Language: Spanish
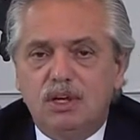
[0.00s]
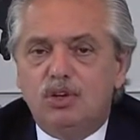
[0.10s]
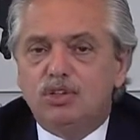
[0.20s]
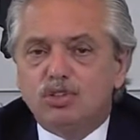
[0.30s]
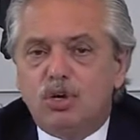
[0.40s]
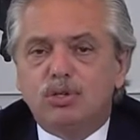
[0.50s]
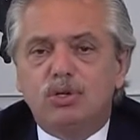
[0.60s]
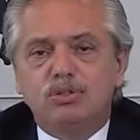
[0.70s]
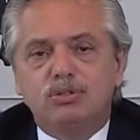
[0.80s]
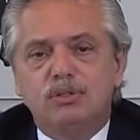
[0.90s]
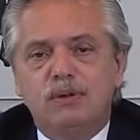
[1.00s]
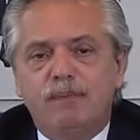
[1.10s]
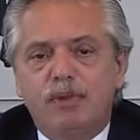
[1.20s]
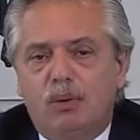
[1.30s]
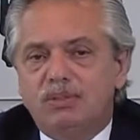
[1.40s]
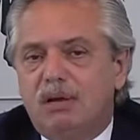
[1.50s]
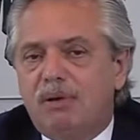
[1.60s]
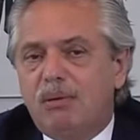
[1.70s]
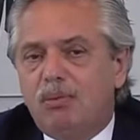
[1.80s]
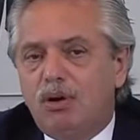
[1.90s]
Nosotros
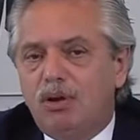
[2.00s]
observamos